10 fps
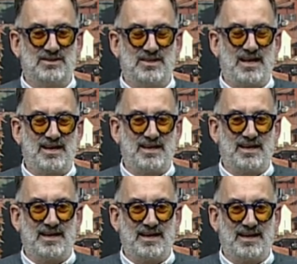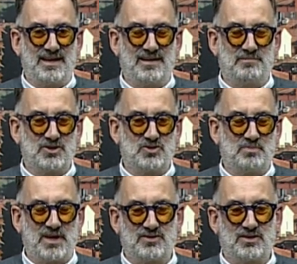direi che la maggior
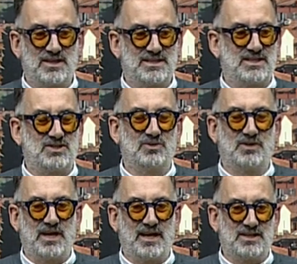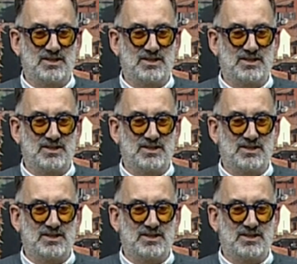parte dell'organizzazione